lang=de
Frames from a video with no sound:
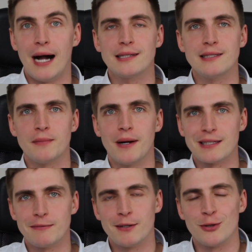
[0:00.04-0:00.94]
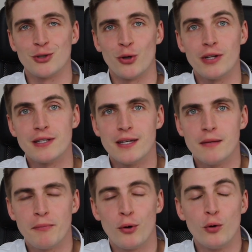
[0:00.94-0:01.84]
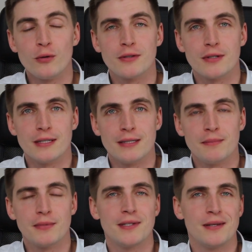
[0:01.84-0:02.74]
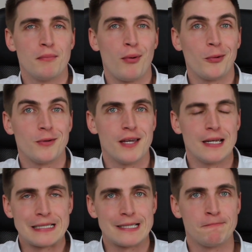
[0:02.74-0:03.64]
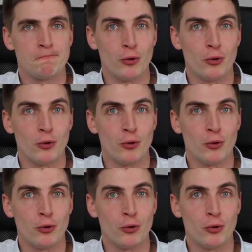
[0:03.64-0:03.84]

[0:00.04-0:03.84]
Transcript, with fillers: Aktienmarkt 2019 plus 17 Prozent.